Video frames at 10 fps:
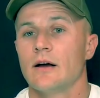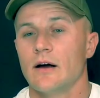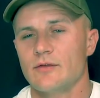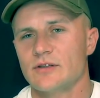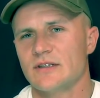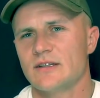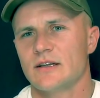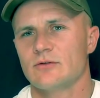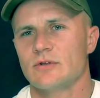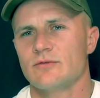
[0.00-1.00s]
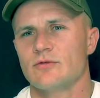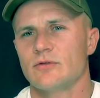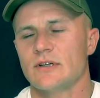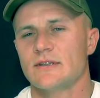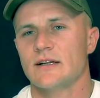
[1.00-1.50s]
А в 60 уже все,
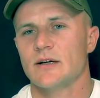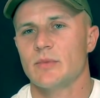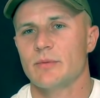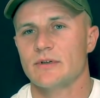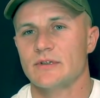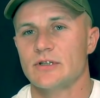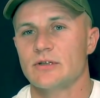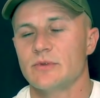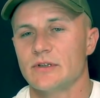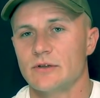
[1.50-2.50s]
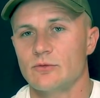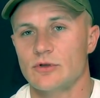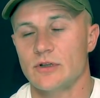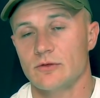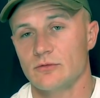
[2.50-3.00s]
я старая бабка, зачем мне это
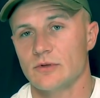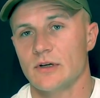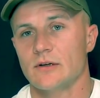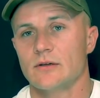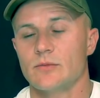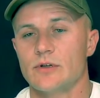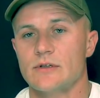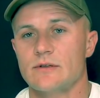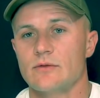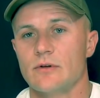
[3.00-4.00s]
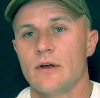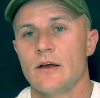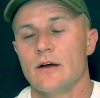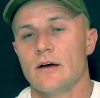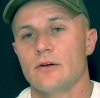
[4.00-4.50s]
нужно? Ну, так большинство
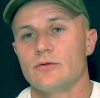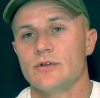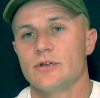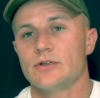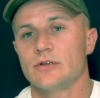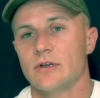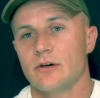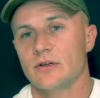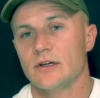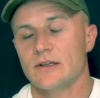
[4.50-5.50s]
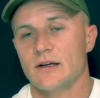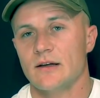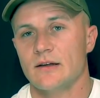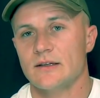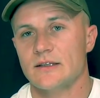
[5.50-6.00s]
людей считают,
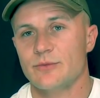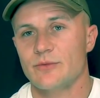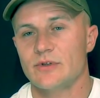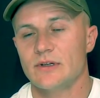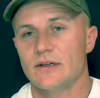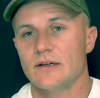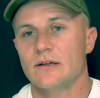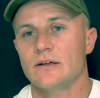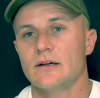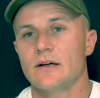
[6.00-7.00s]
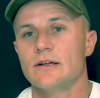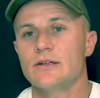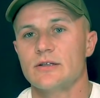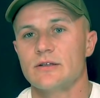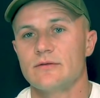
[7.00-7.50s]
хотя на самом деле
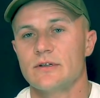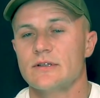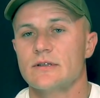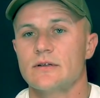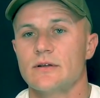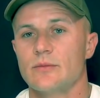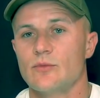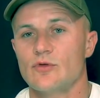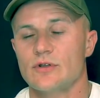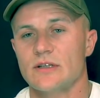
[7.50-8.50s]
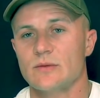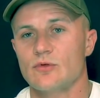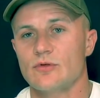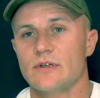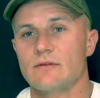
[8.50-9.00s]
лишний вес можно
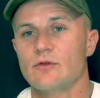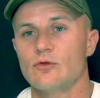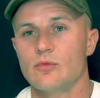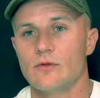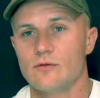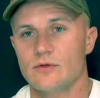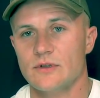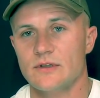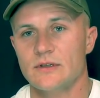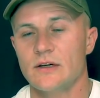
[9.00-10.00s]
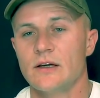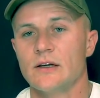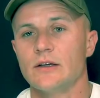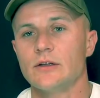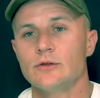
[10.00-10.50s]
сбросить в любом возрасте
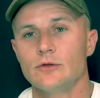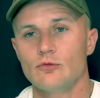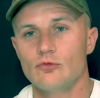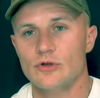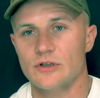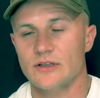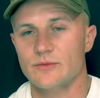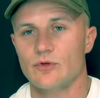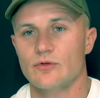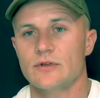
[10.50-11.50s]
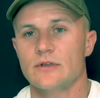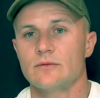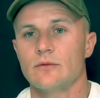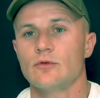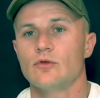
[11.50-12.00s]
и нужно сбросить
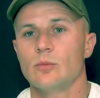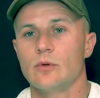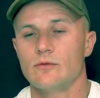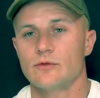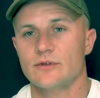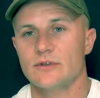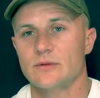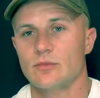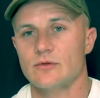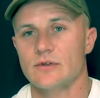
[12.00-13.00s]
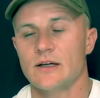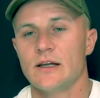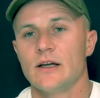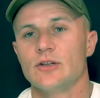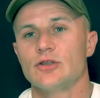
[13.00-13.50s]
его в любом возрасте. Просто
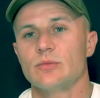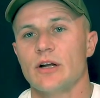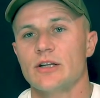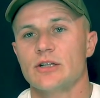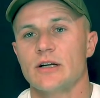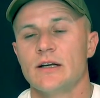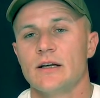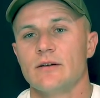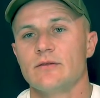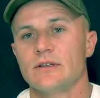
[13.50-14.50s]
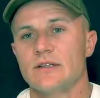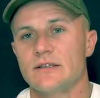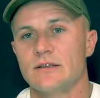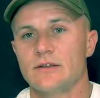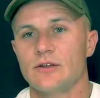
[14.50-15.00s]
чем раньше вы это
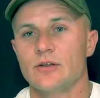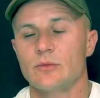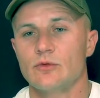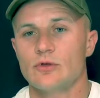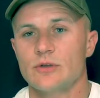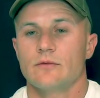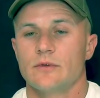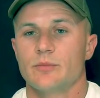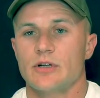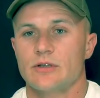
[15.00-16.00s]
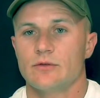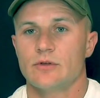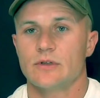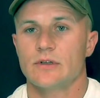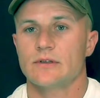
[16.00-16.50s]
сделаете, тем лучше. Вы
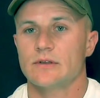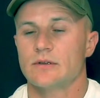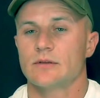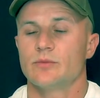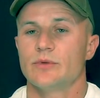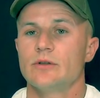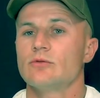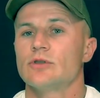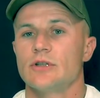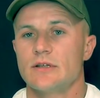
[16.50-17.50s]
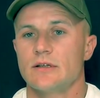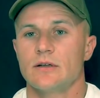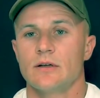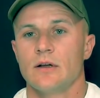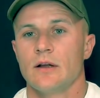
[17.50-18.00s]
проживете этот период
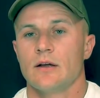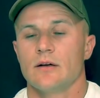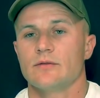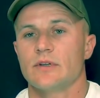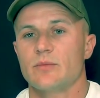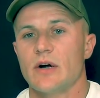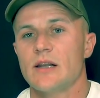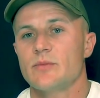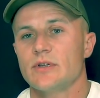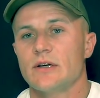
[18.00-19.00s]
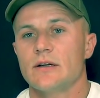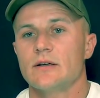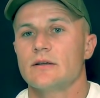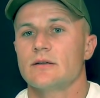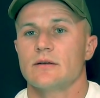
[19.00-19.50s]
жизни в нормальном
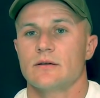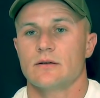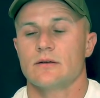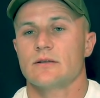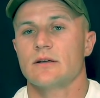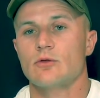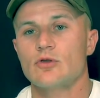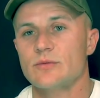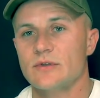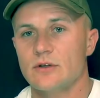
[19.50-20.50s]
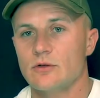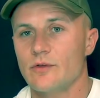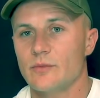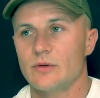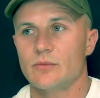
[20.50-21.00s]
теле, э, с хорошим
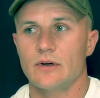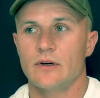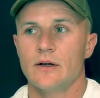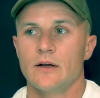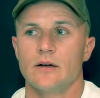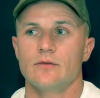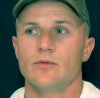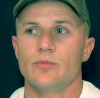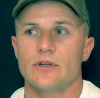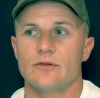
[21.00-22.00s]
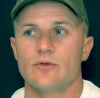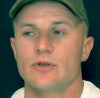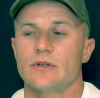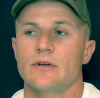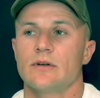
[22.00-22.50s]
здоровьем, либо вы
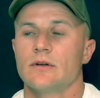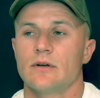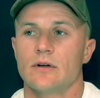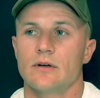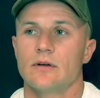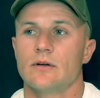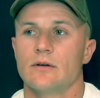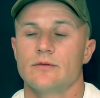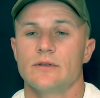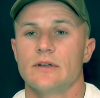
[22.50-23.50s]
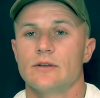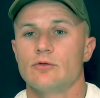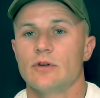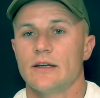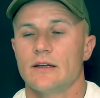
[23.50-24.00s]
проживете э, в теле
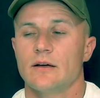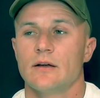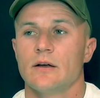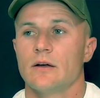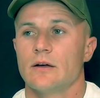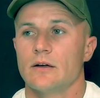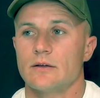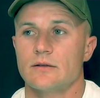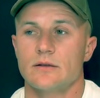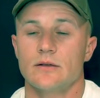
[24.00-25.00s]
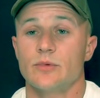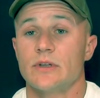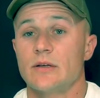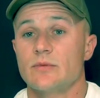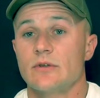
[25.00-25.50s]
тюленя э, с
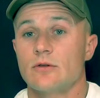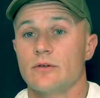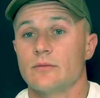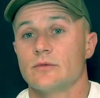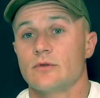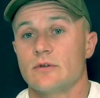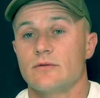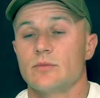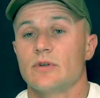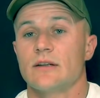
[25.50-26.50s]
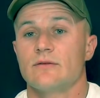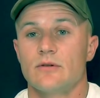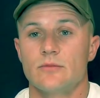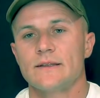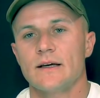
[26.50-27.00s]
плохим здоровьем. То есть выбирать
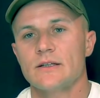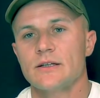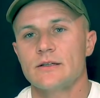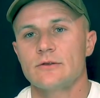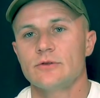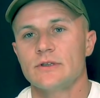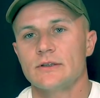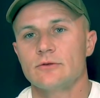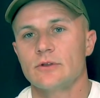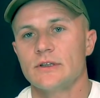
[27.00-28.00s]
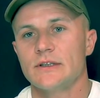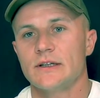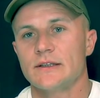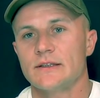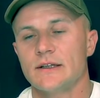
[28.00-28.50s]
вам. Также есть люди, которые не
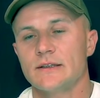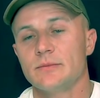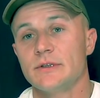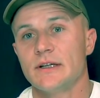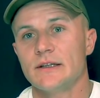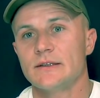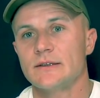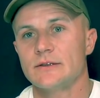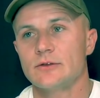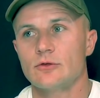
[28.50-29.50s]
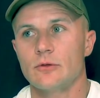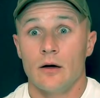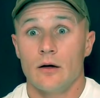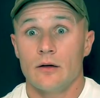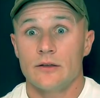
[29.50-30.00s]
хотят менять гардероб.
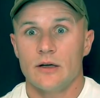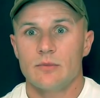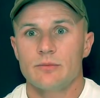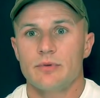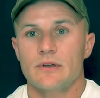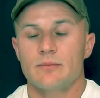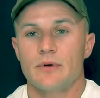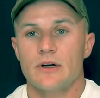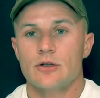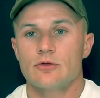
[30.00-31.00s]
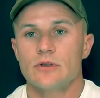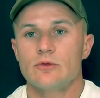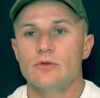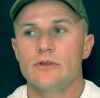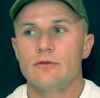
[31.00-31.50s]
Я был поражен и
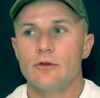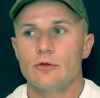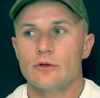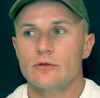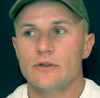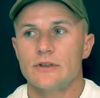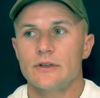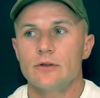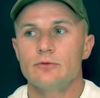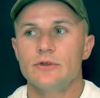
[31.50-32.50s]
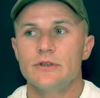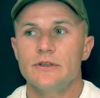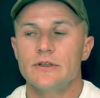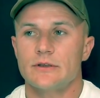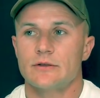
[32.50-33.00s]
удивлен, но такие люди
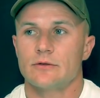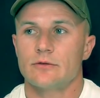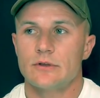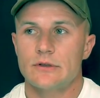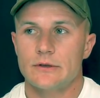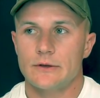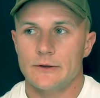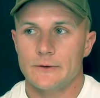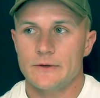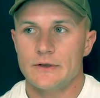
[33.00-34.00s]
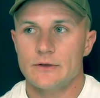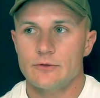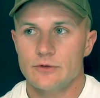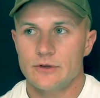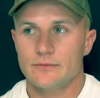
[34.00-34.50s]
есть. То есть есть
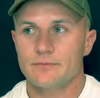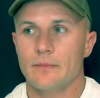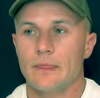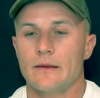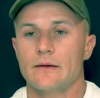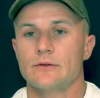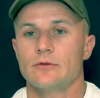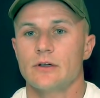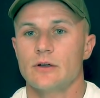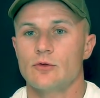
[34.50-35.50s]
люди, которые